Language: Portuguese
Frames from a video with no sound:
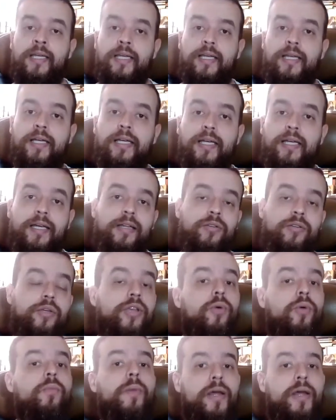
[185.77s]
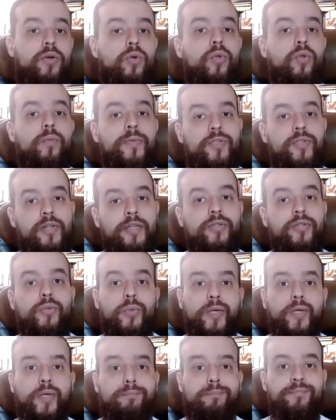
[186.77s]
É, do que um mero clube de
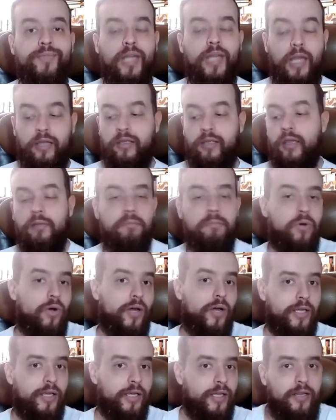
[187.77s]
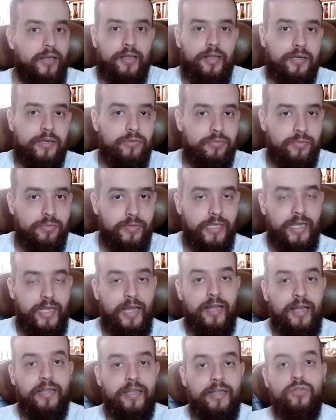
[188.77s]
leitura. Tá? Embora, é claro, né,
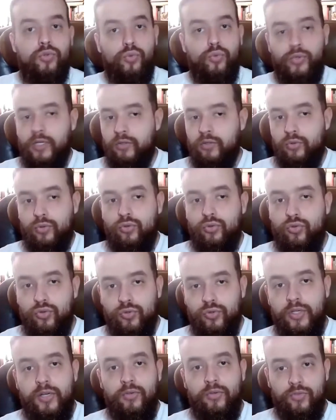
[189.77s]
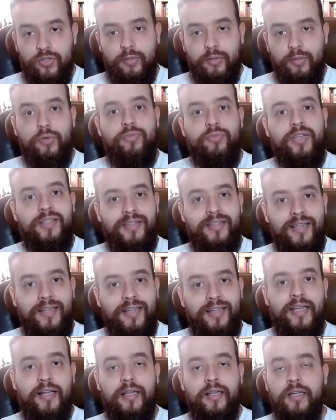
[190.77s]
a leitura, todos irão se aproveitar
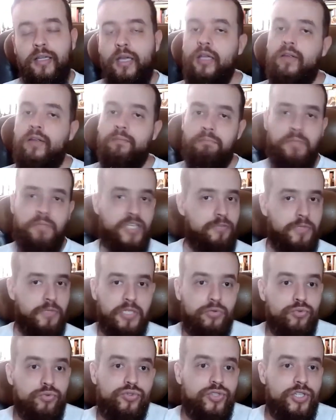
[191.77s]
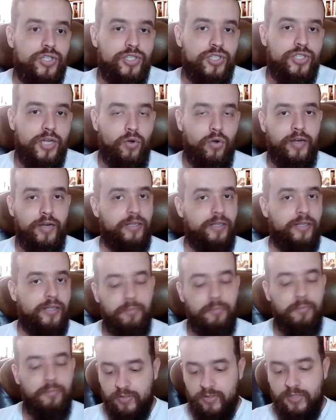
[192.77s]
dela, mesmo que não seja agora, né,
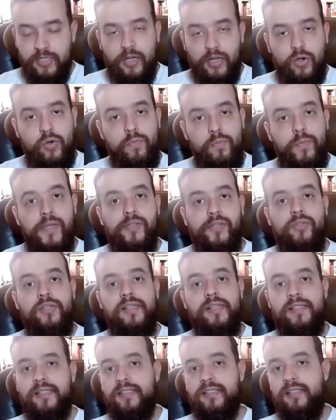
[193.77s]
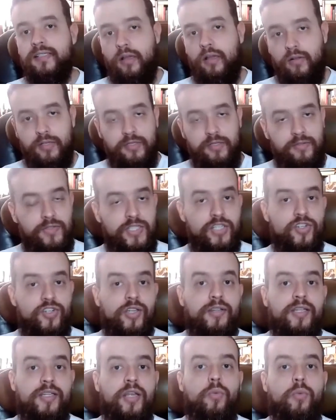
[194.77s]
mesmo que você acompanhe todas as aulas, você já
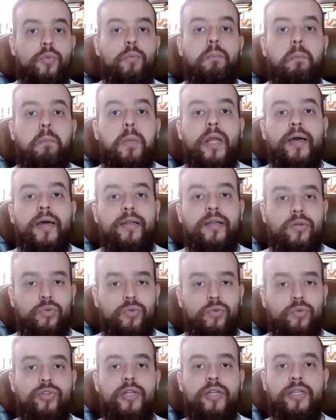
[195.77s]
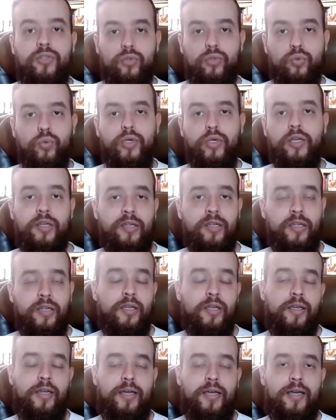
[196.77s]
tem um plano de leitura
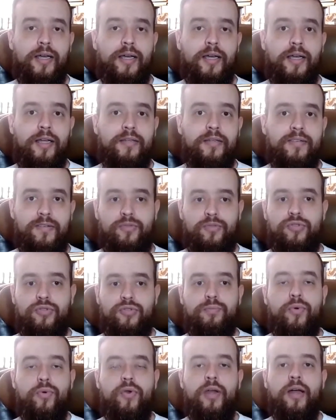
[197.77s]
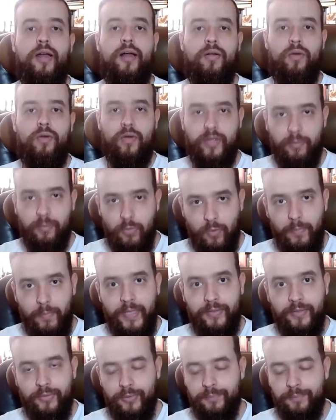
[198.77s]
a, a seu dispor a qualquer
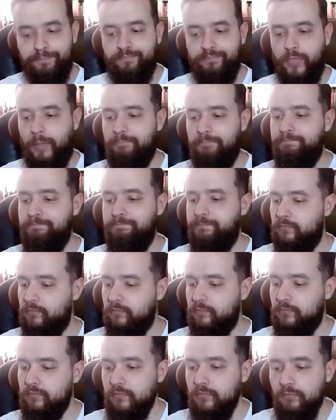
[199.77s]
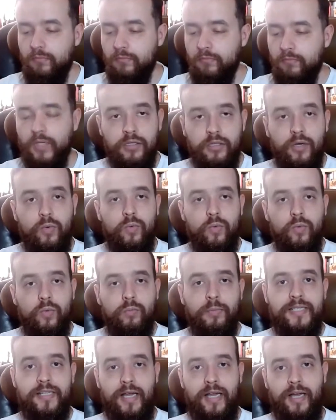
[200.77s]
momento. Tá? Então,
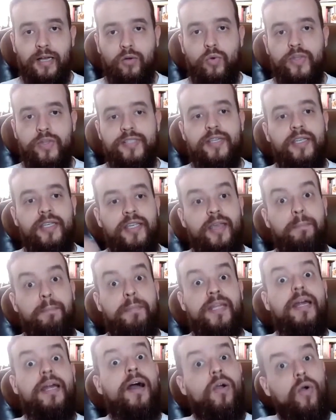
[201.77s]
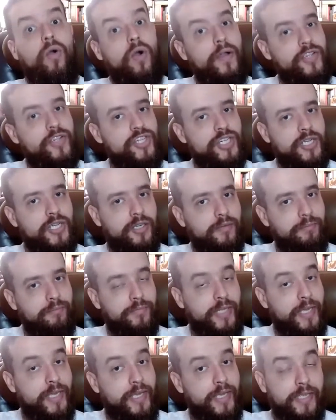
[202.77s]
mas a coisa aqui é pedagógica,
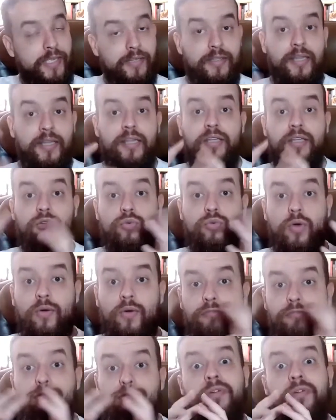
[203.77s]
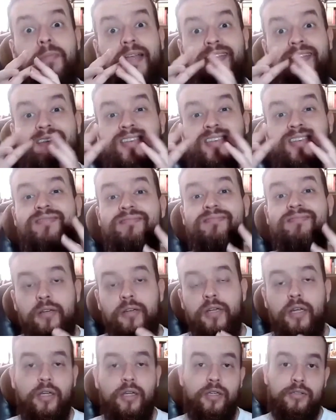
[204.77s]
né, é intelectual, é formativa.
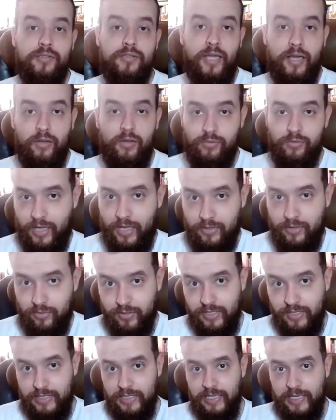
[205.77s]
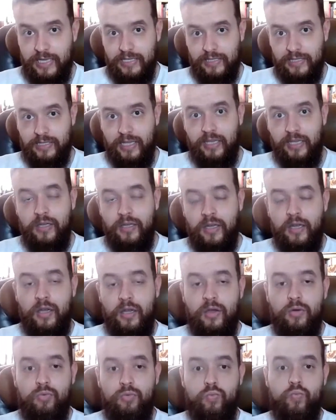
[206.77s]
Tá? O teatro das ideias tem
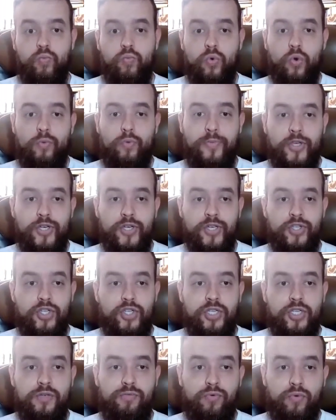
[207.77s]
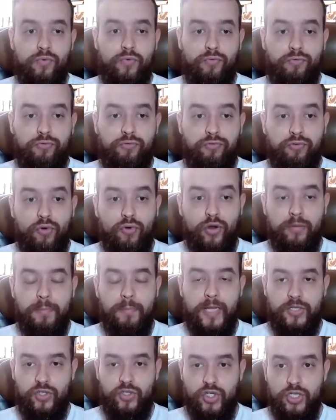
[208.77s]
um objetivo
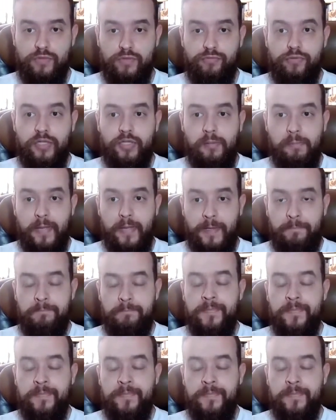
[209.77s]
formativo também.